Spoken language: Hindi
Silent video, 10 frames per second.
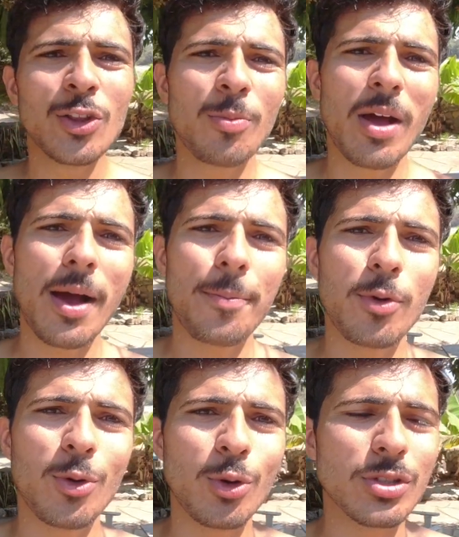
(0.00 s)
तो मैं
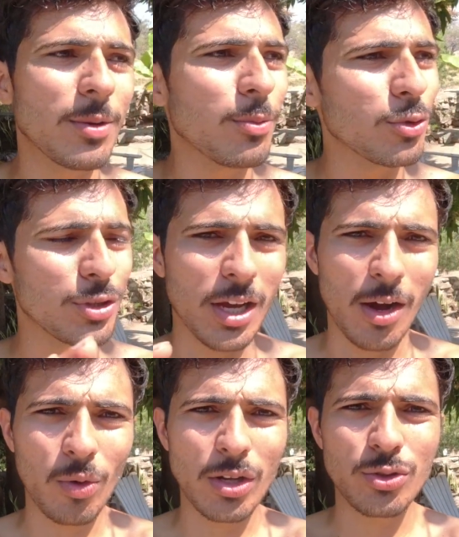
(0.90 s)
आपको सब कुछ
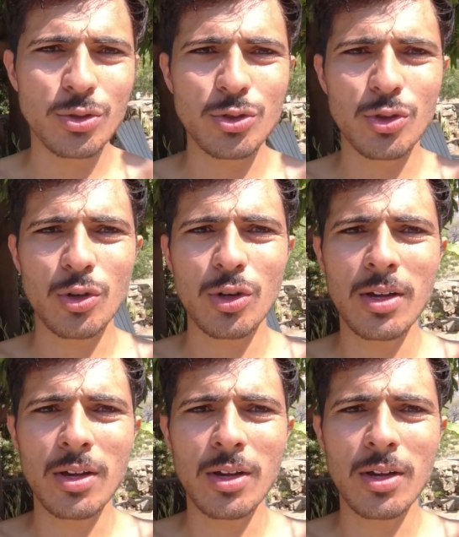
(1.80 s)
दिखाऊंगा जो जो